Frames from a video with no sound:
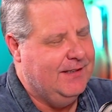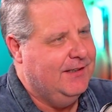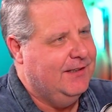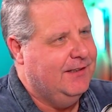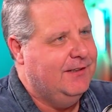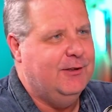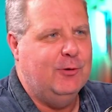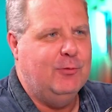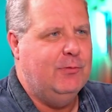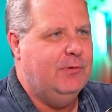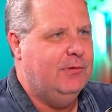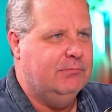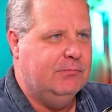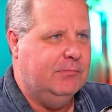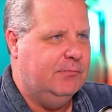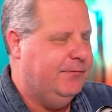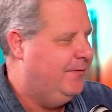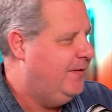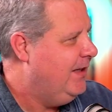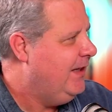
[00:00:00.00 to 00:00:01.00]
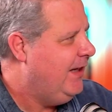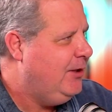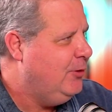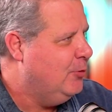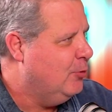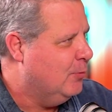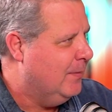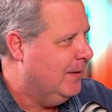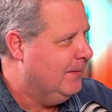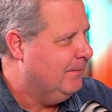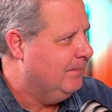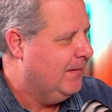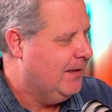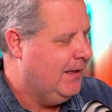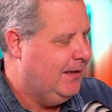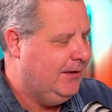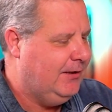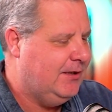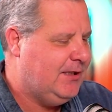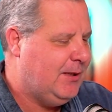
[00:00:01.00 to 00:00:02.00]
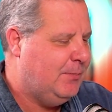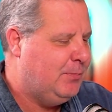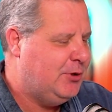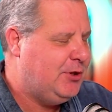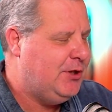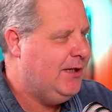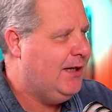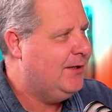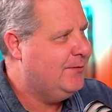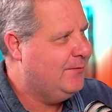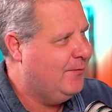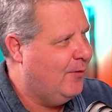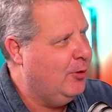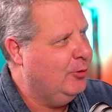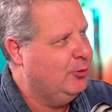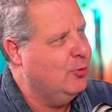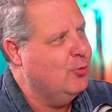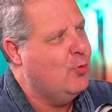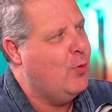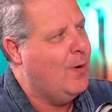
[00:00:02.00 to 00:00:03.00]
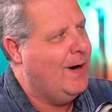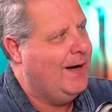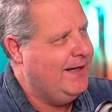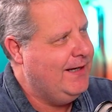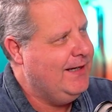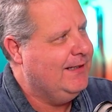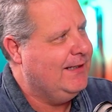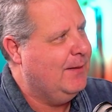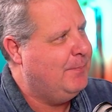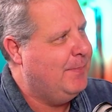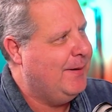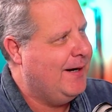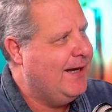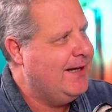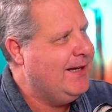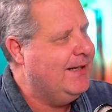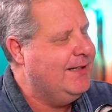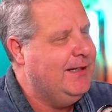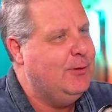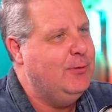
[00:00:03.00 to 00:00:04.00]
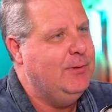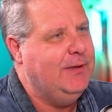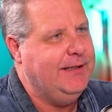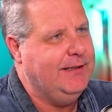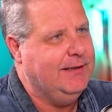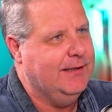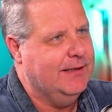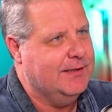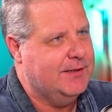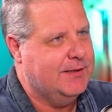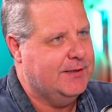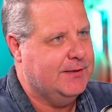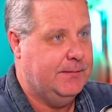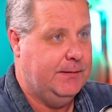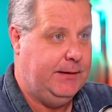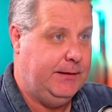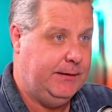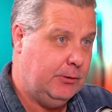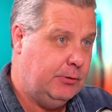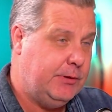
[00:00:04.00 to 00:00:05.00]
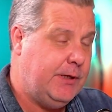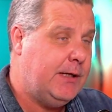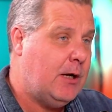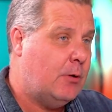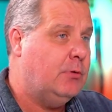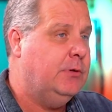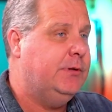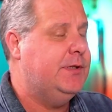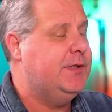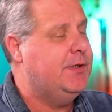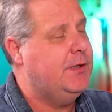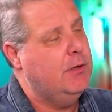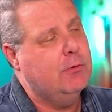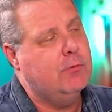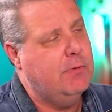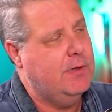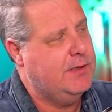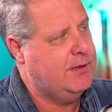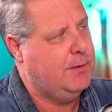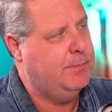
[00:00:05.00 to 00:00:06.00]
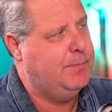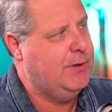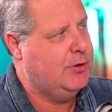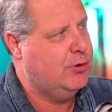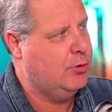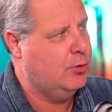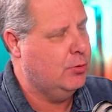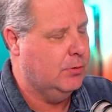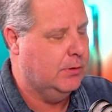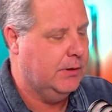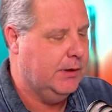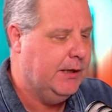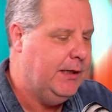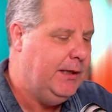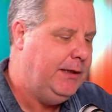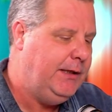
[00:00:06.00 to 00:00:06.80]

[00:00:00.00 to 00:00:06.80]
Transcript: Não vi nenhuma. Então as apostilas voltam com a areia da praia não lidas. Então o que, que aconteceu com essa pessoa?